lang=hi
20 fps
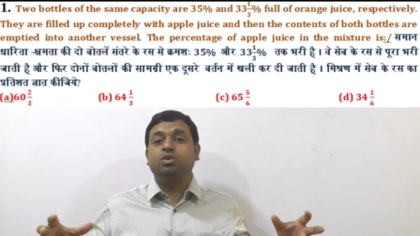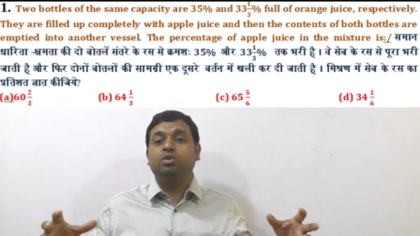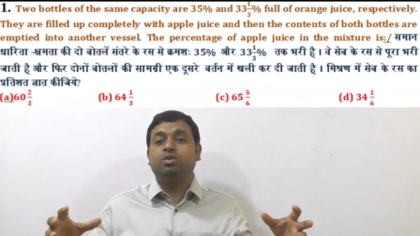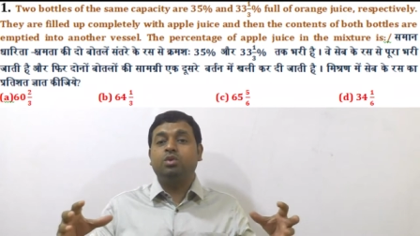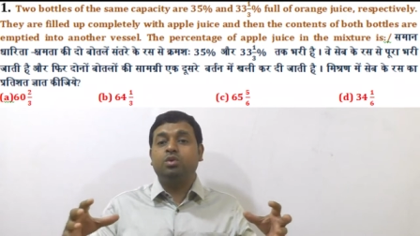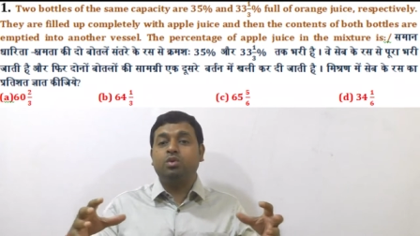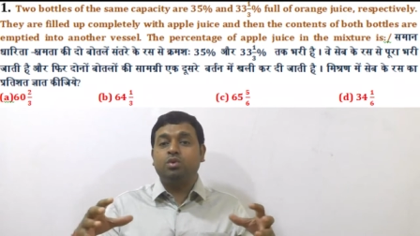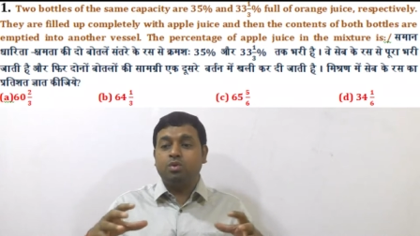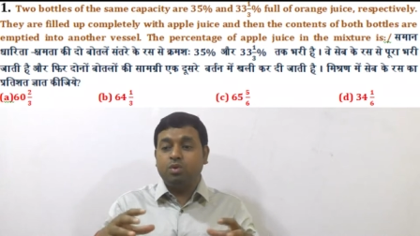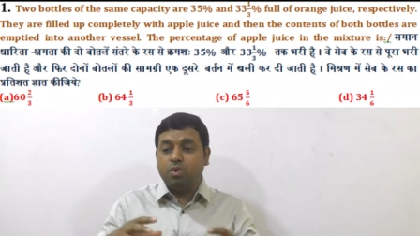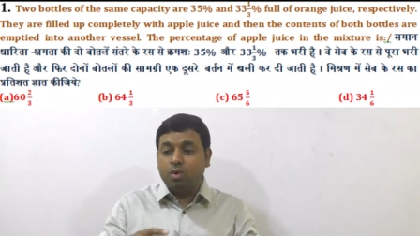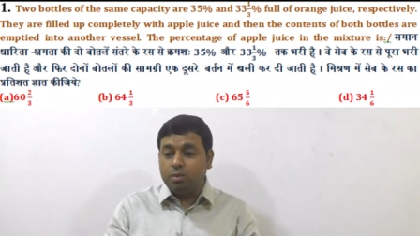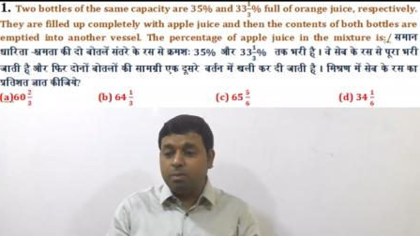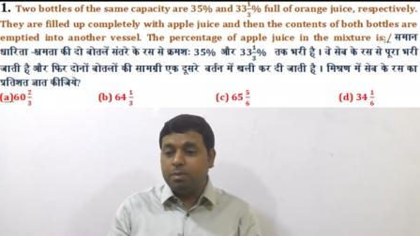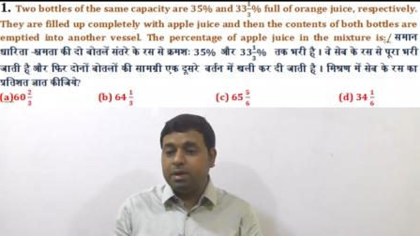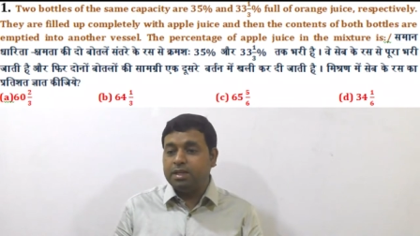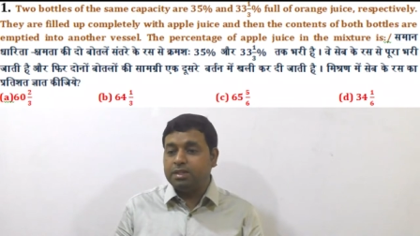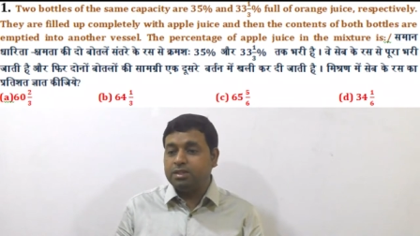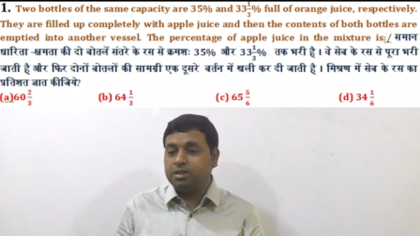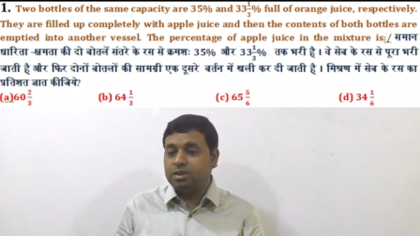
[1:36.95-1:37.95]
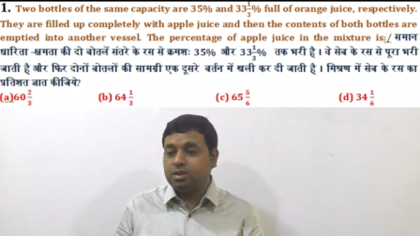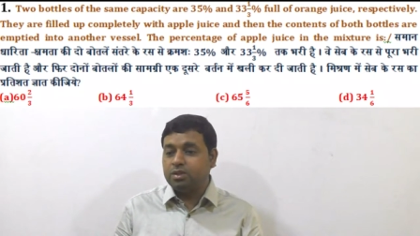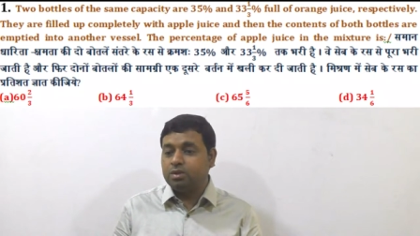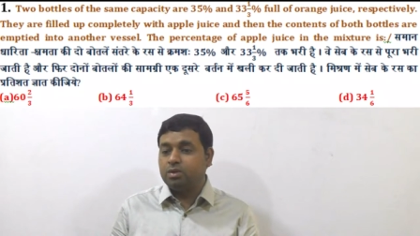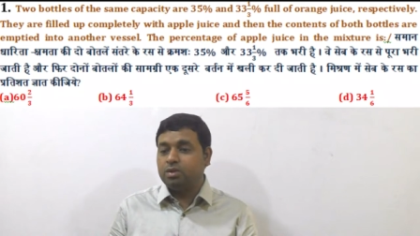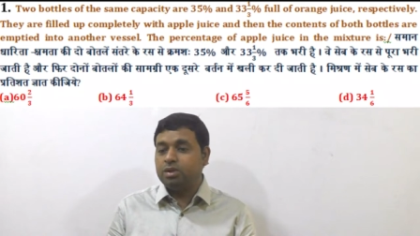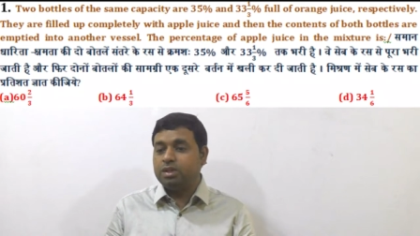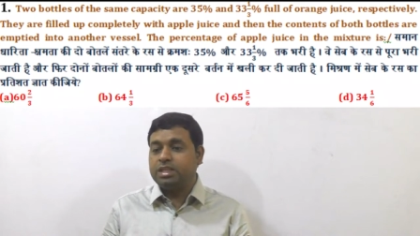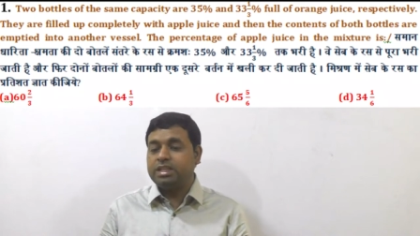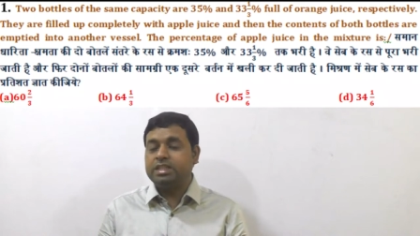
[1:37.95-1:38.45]
दोनों
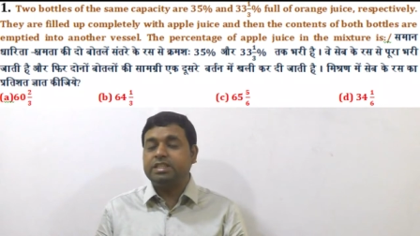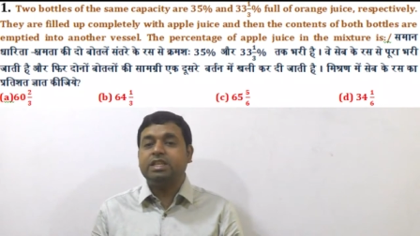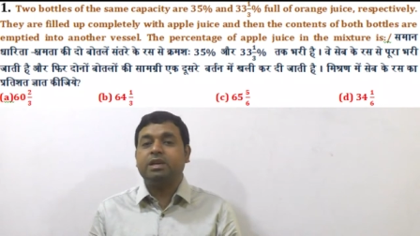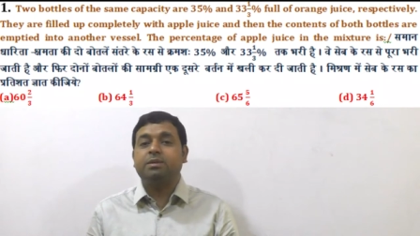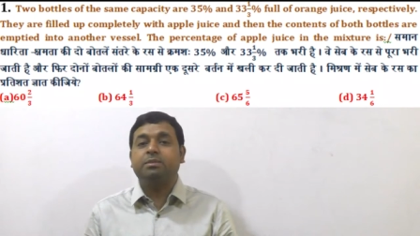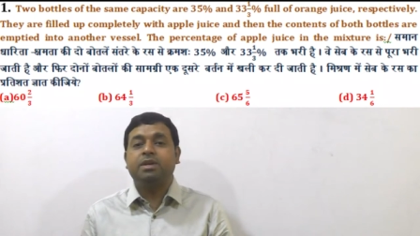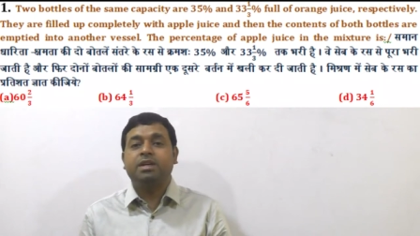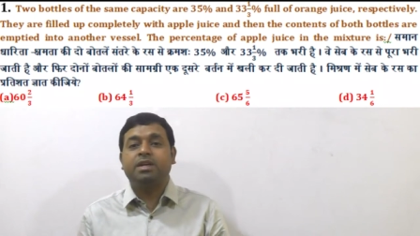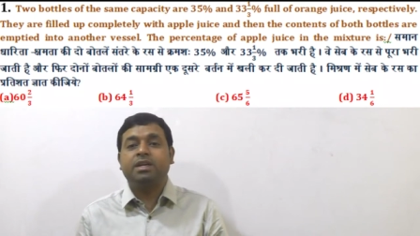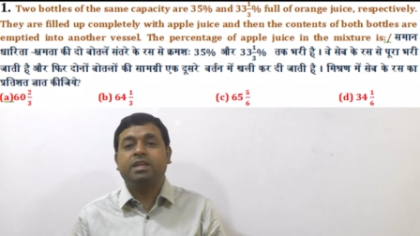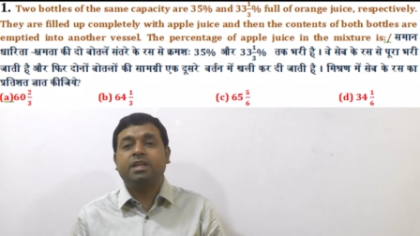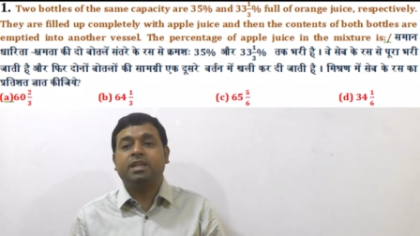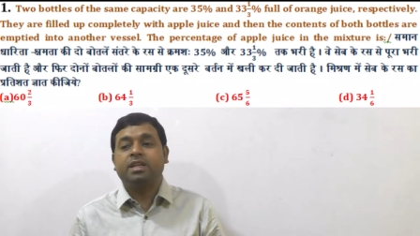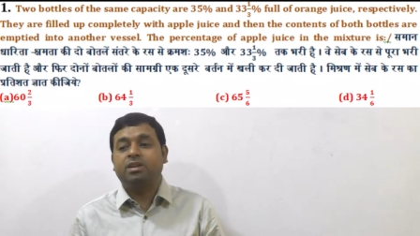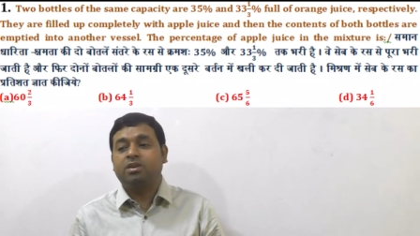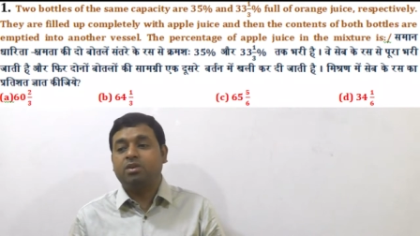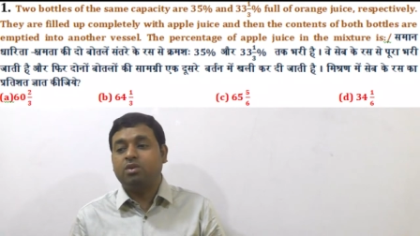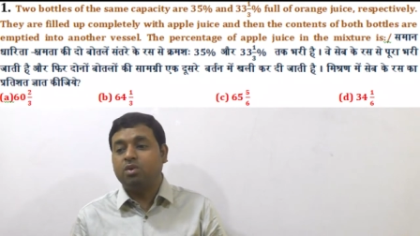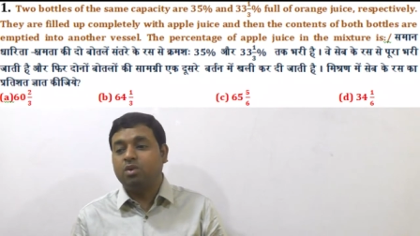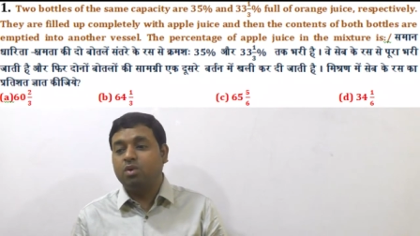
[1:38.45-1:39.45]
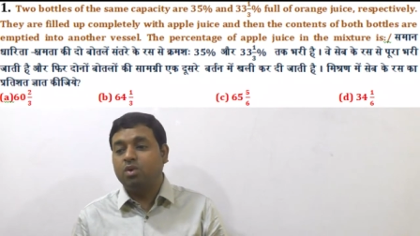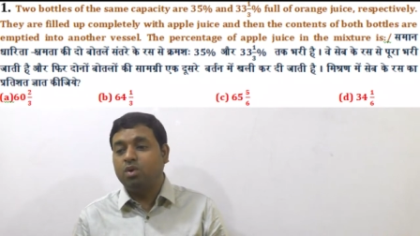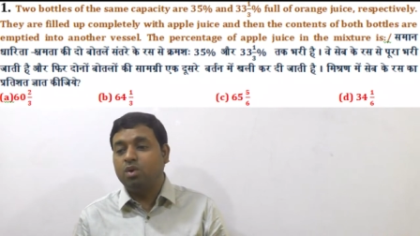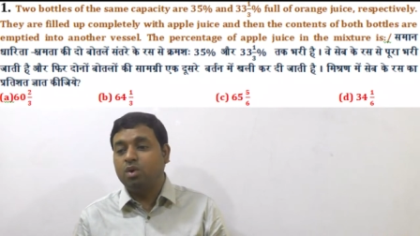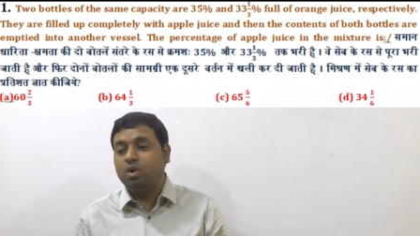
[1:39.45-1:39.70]
बर्तनों की सामग्री को